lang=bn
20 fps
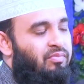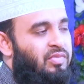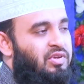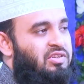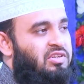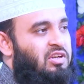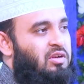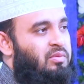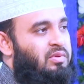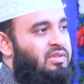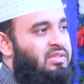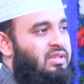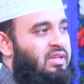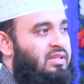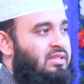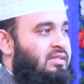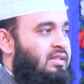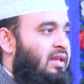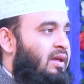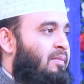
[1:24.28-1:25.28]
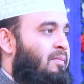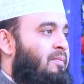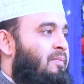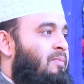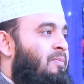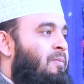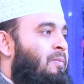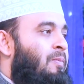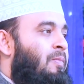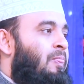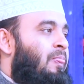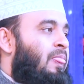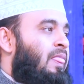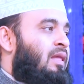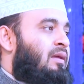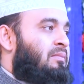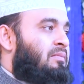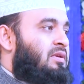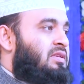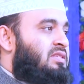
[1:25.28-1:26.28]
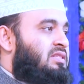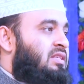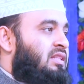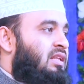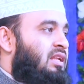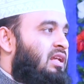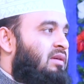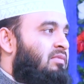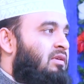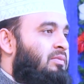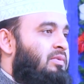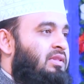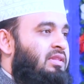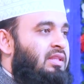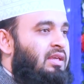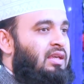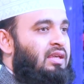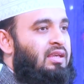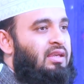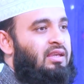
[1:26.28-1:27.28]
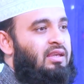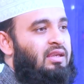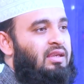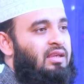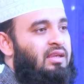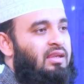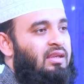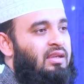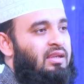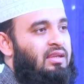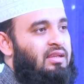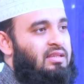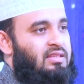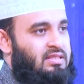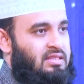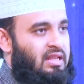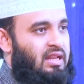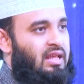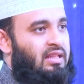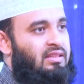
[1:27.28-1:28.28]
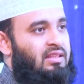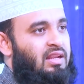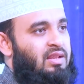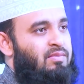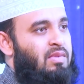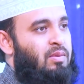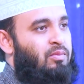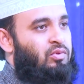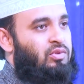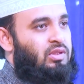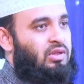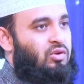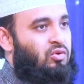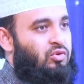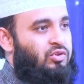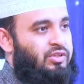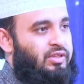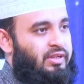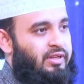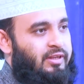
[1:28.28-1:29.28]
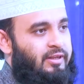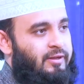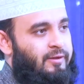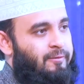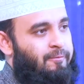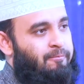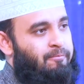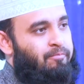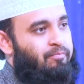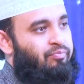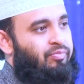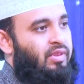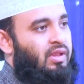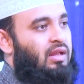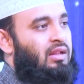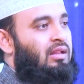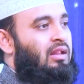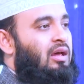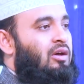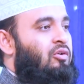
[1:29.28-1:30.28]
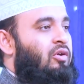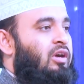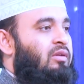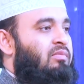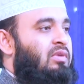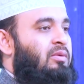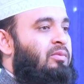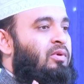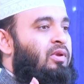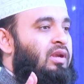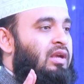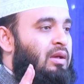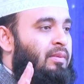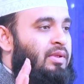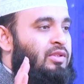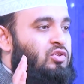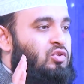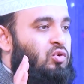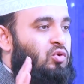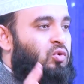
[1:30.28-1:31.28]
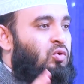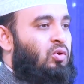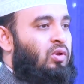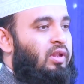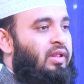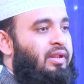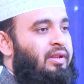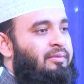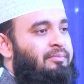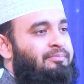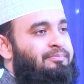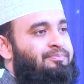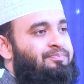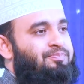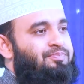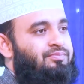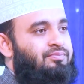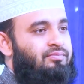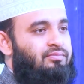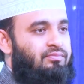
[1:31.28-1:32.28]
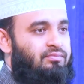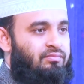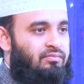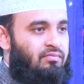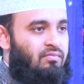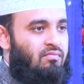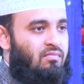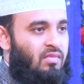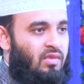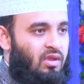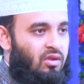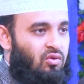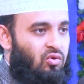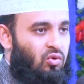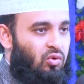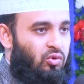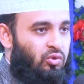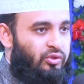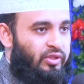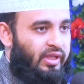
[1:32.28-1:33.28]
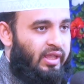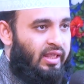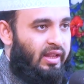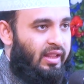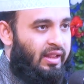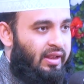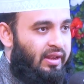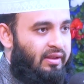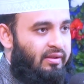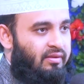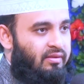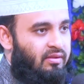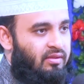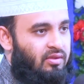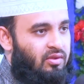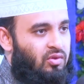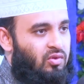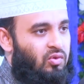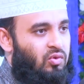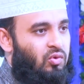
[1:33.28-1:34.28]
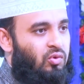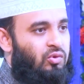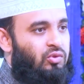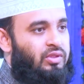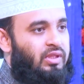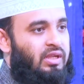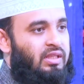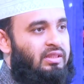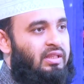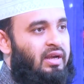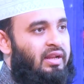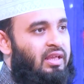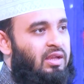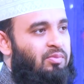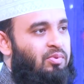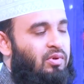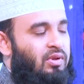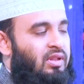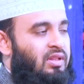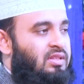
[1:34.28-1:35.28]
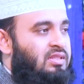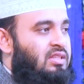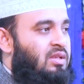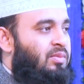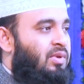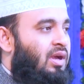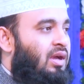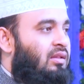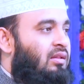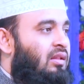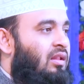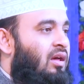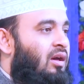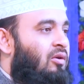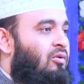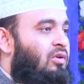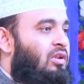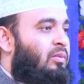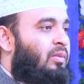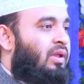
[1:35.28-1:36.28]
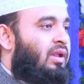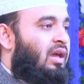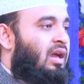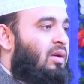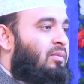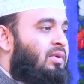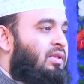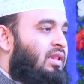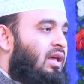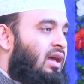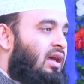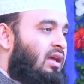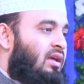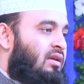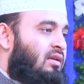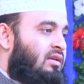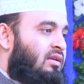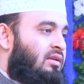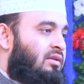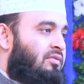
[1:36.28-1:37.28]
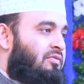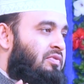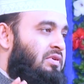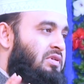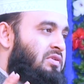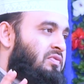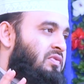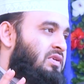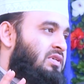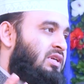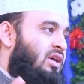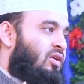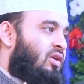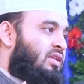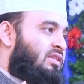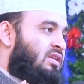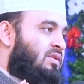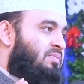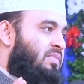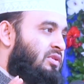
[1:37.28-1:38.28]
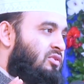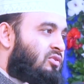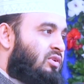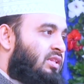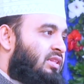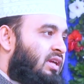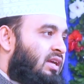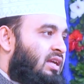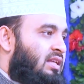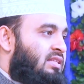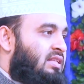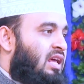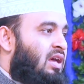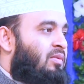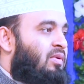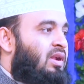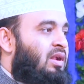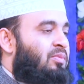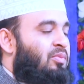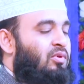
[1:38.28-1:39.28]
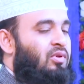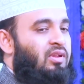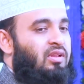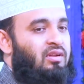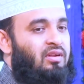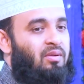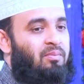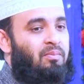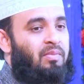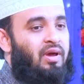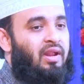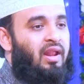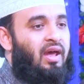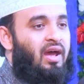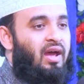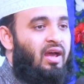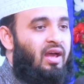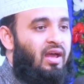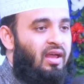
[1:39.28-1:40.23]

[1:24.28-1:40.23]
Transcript: বিশ্বনবী ইসা ইসলাম মসজিদে নাববিতে সালাতের ইমামতি করছেন আল্লাহ আকবার বলে নামাজ শুরু করলেন রুকুতে গেলেন রুকু থেকে দাঁড়িয়ে পড়লেন সামি হুলিমান হামিদা ফিসফিস আওয়াজে পেছনে থাকা সাহাবারা পড়লেন রব্বানা